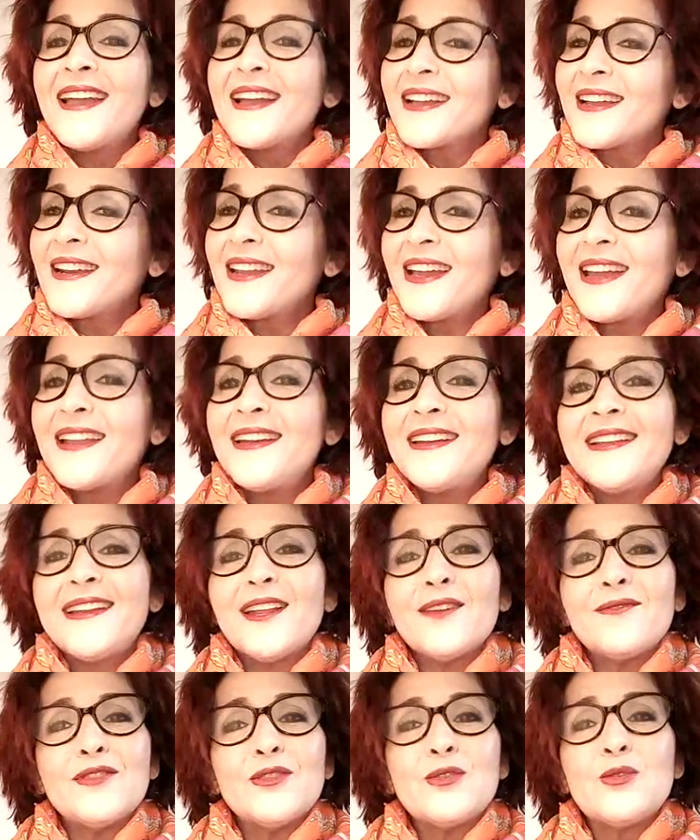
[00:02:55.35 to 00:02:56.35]
كنخلي
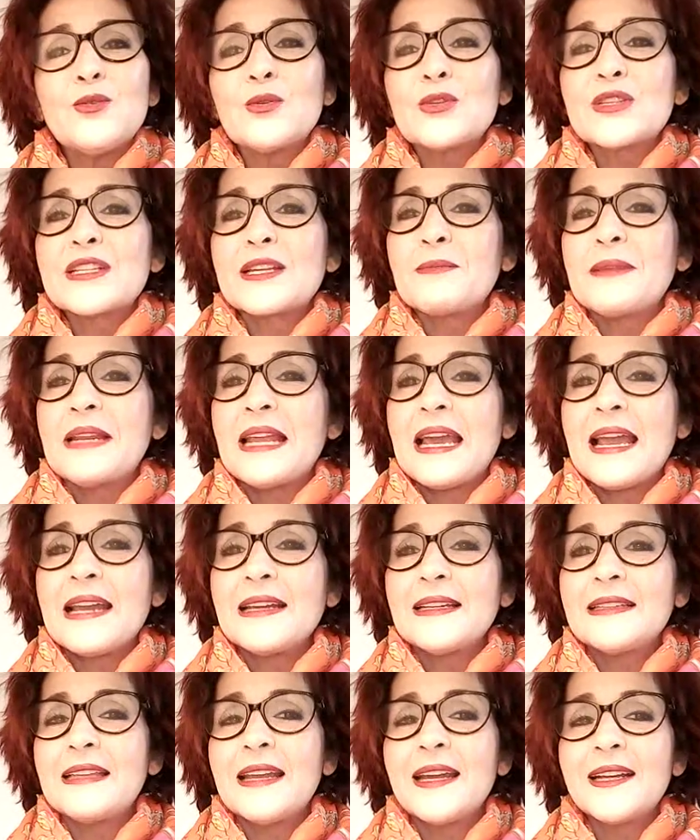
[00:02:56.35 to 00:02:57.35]
لا فيديو تكمل
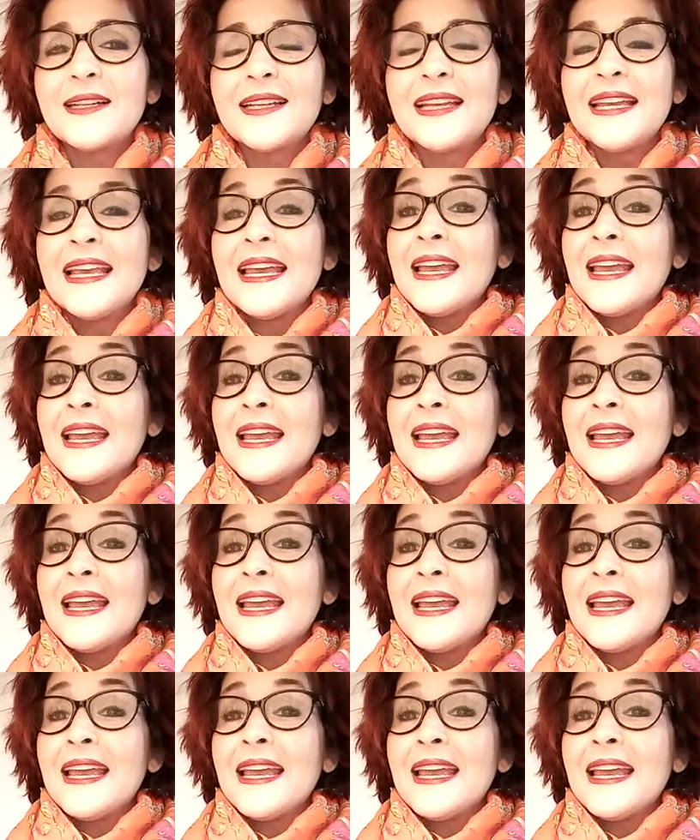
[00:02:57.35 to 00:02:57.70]
هكذاك